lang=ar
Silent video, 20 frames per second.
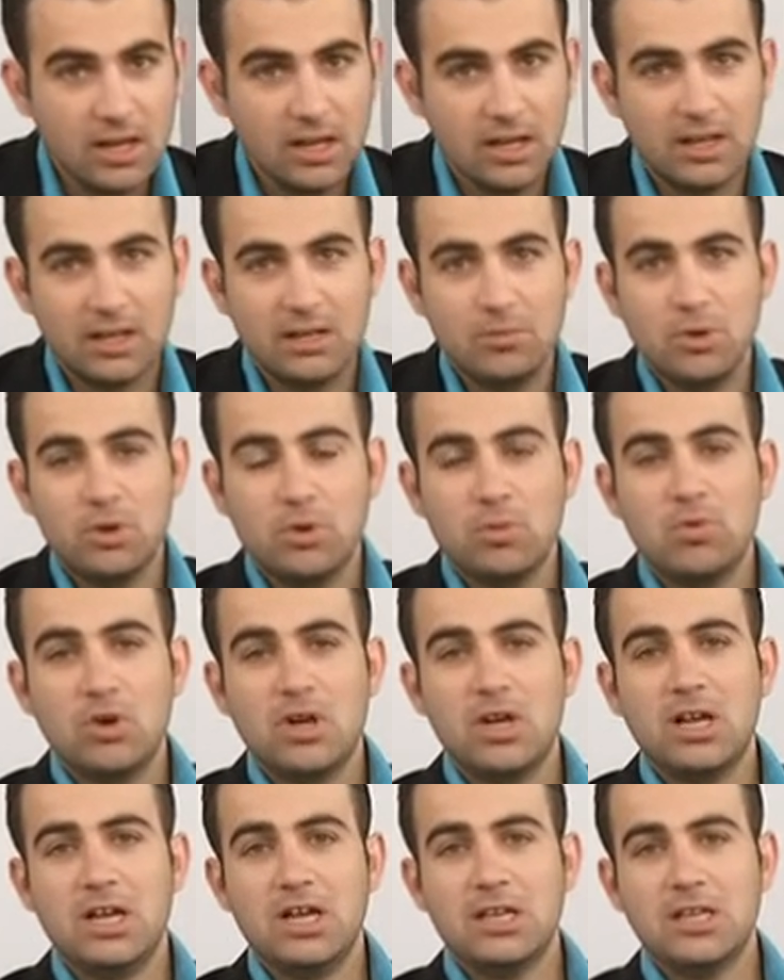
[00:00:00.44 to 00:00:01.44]
اهلا بكم
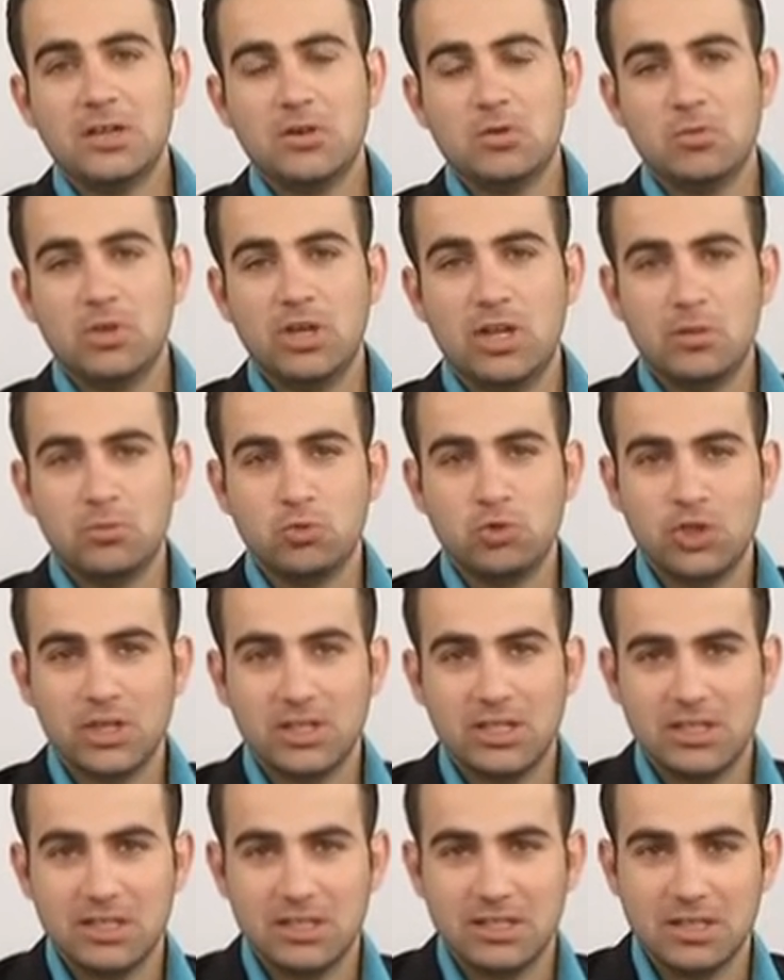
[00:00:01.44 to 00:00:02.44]
وحياكم الله
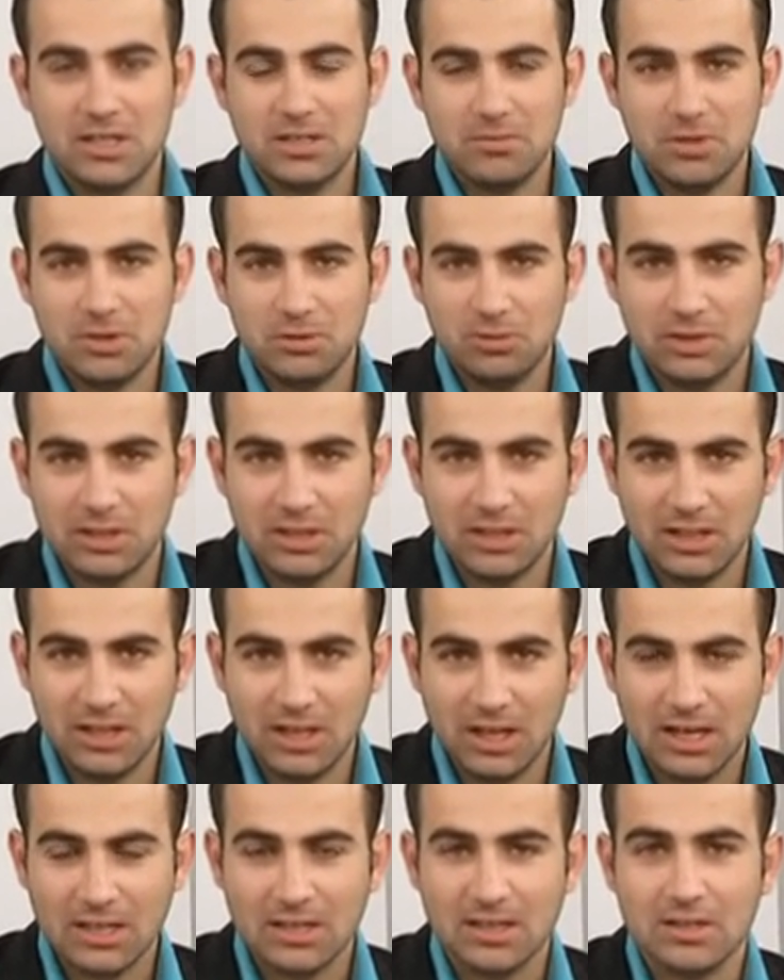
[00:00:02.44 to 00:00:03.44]
مشاهدينا الكرام نعود
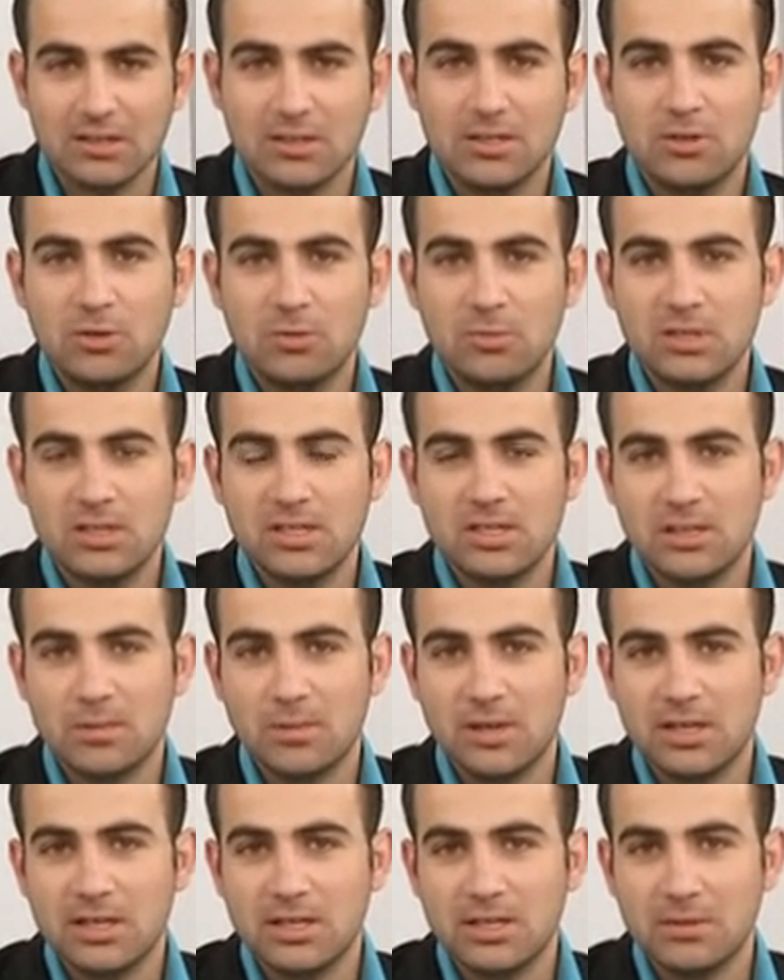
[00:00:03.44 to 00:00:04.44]
لحضراتكم
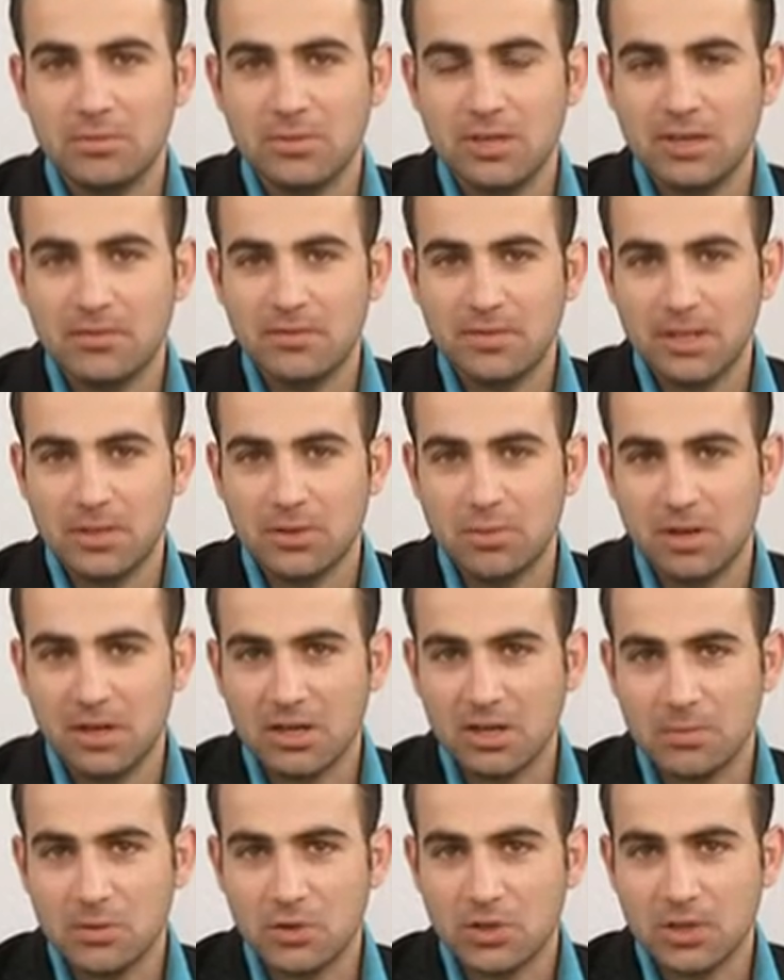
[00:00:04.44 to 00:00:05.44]
لاستكمال ملفات
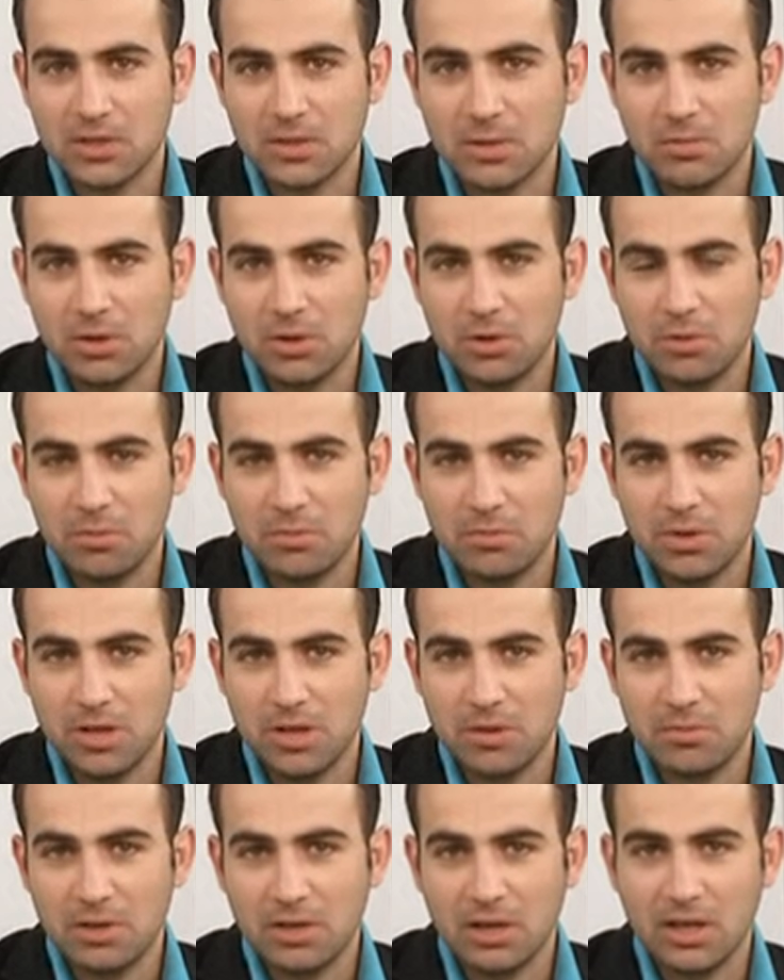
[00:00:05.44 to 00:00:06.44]
برنامج الله يصبحكم
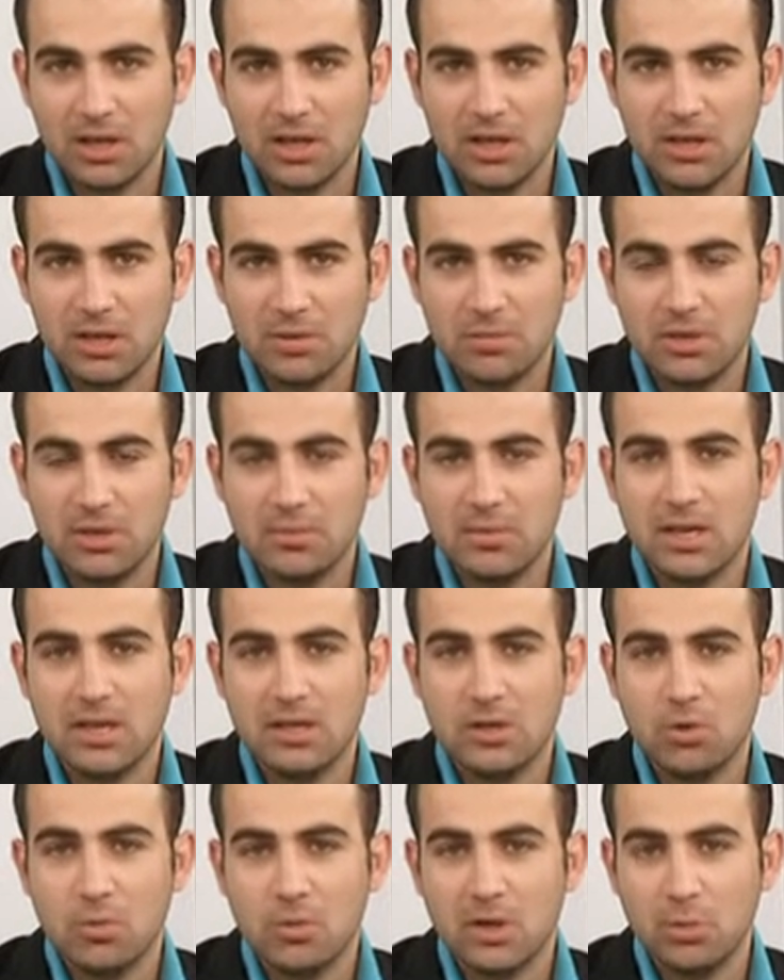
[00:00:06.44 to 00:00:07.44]
بالخير
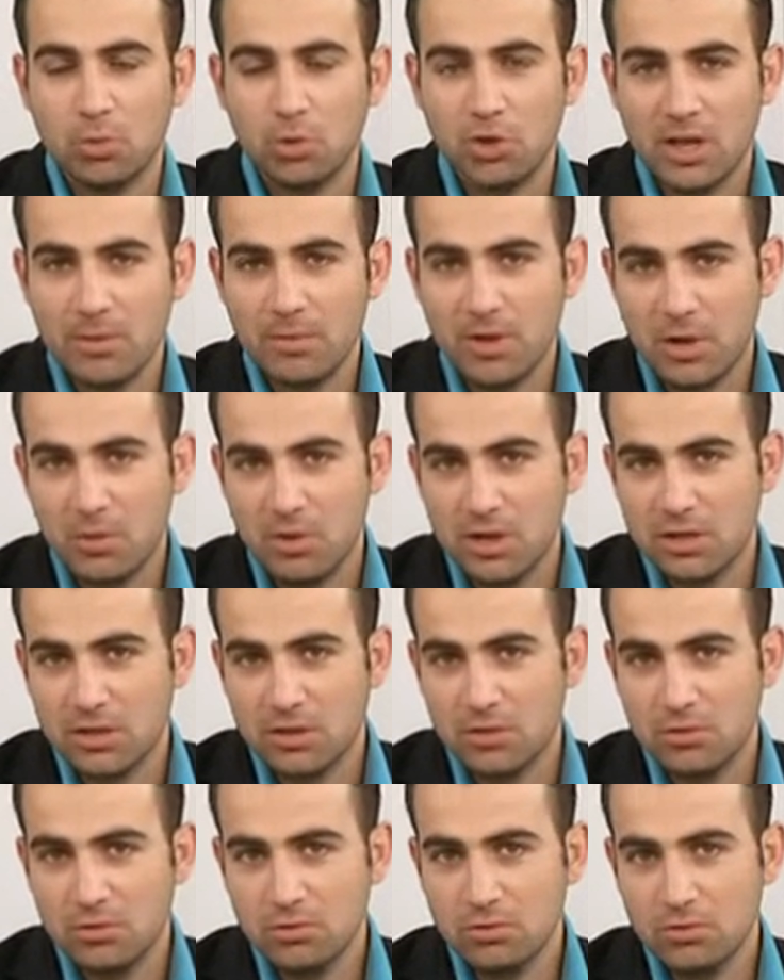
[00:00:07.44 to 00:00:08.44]
بامكانكم المتابعه وان
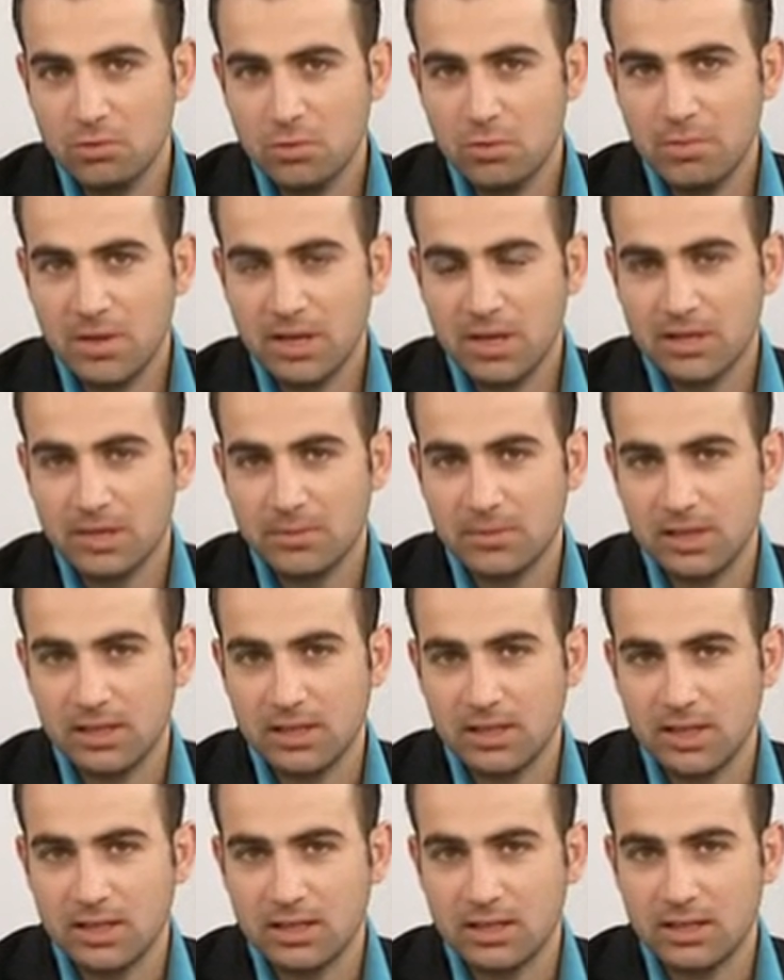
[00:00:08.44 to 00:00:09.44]
تكونوا معنا من
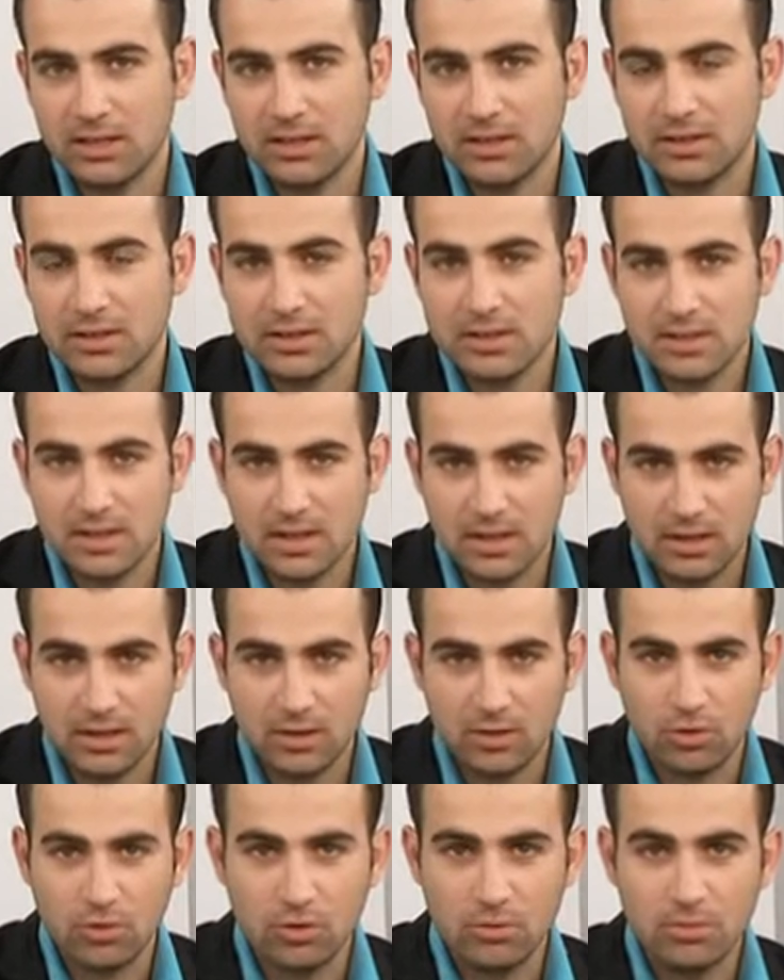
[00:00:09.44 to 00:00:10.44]
خلال
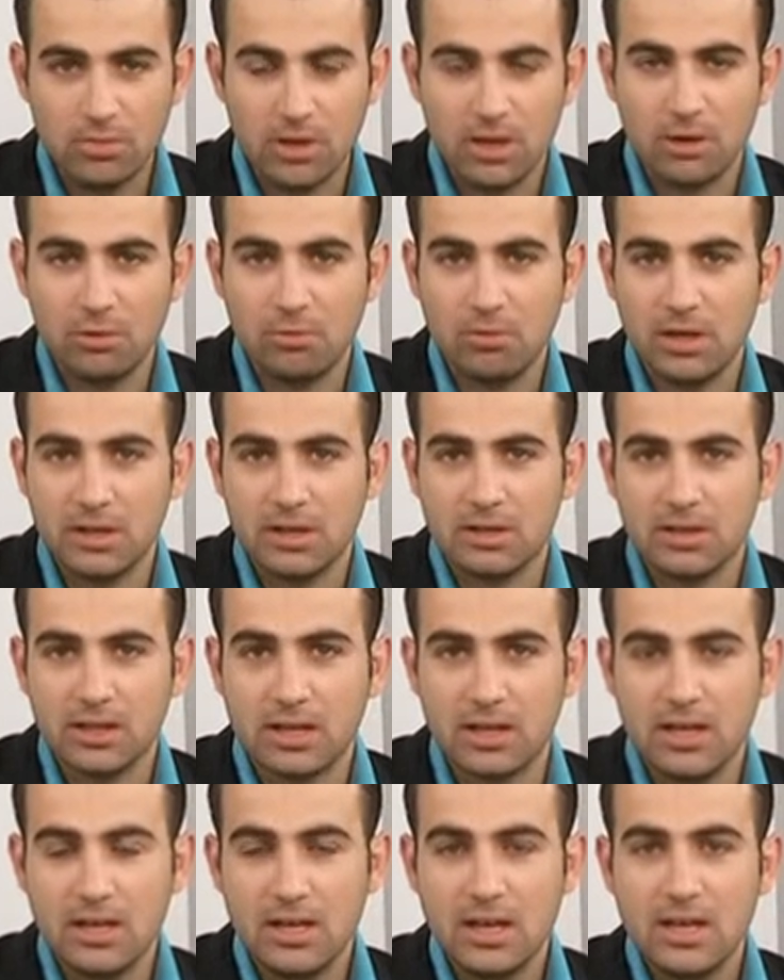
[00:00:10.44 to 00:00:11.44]
رسائلكم
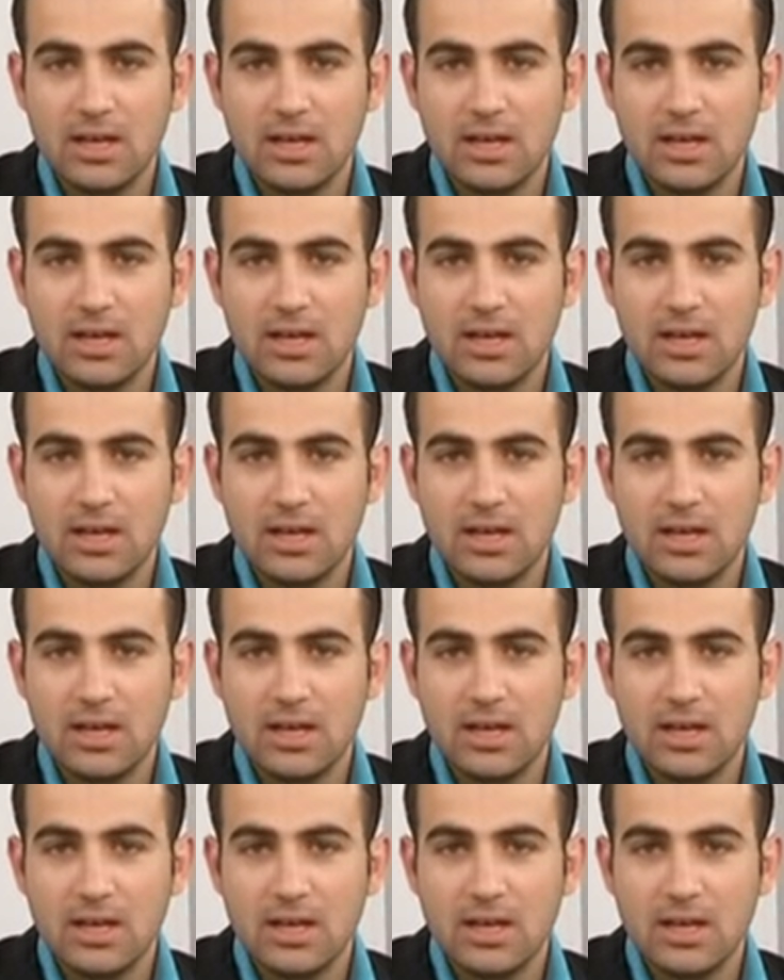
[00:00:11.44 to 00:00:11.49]
الوارده